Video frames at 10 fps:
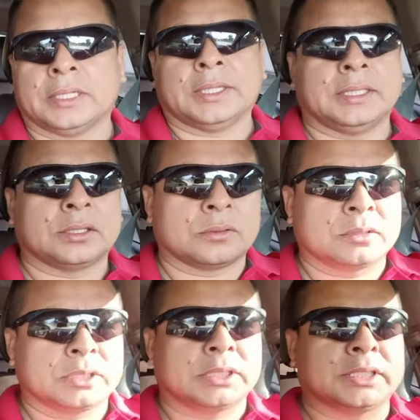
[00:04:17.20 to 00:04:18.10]

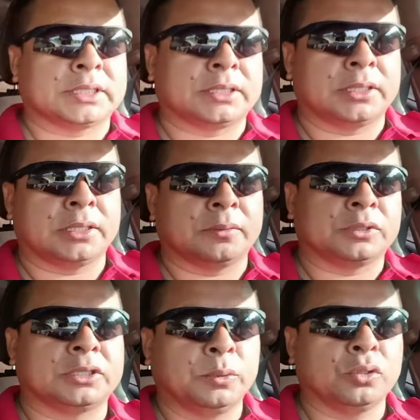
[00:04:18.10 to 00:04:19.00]
entonces, este,
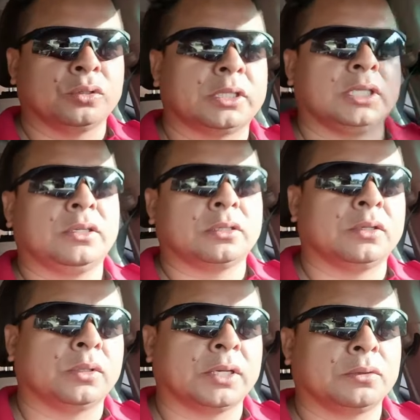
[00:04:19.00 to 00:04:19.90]
pues ni modo,
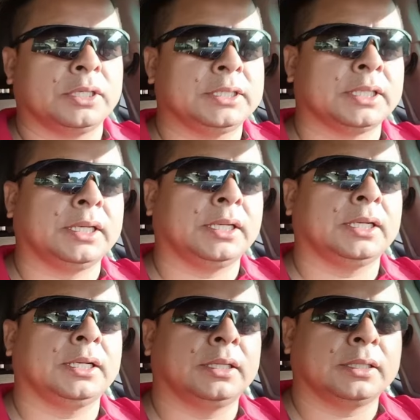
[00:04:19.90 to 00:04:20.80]
tengo que utilizar
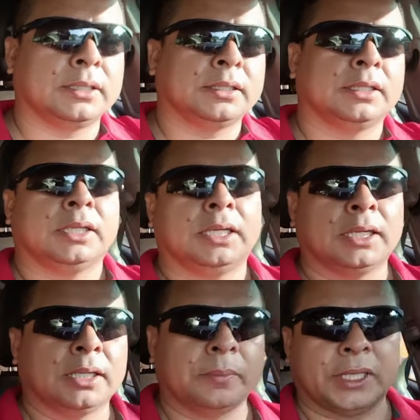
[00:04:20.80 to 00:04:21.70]
el,
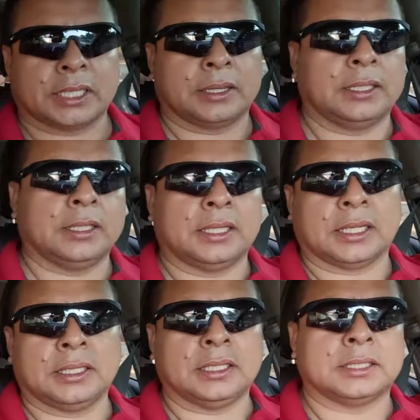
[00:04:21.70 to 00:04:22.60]
alambre que tiene
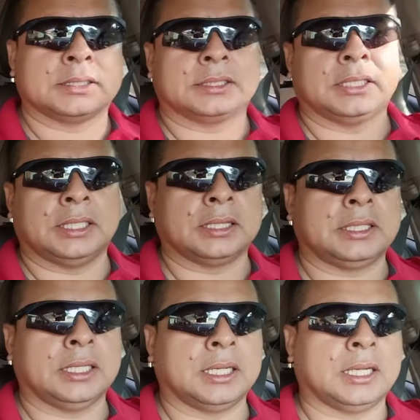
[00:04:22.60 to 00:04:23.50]
ahí este, la
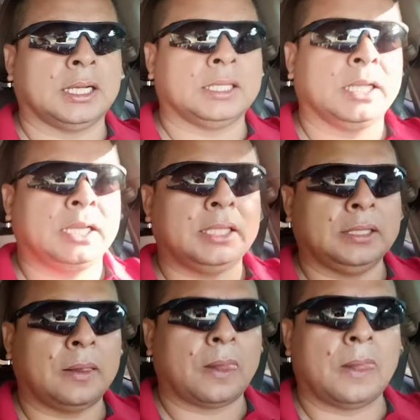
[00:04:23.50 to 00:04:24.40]
tía
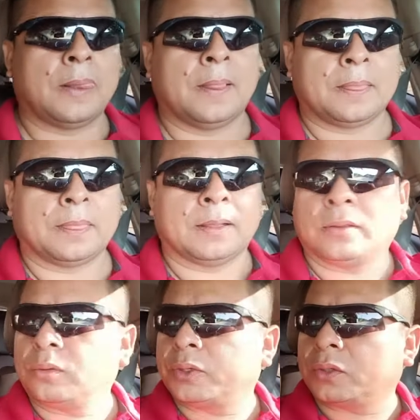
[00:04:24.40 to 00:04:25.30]
Naldi
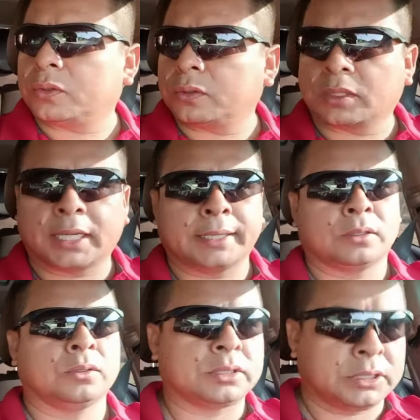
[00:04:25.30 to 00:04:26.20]
del número
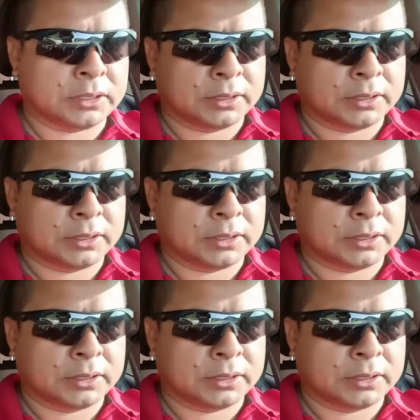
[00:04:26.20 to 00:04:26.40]
14.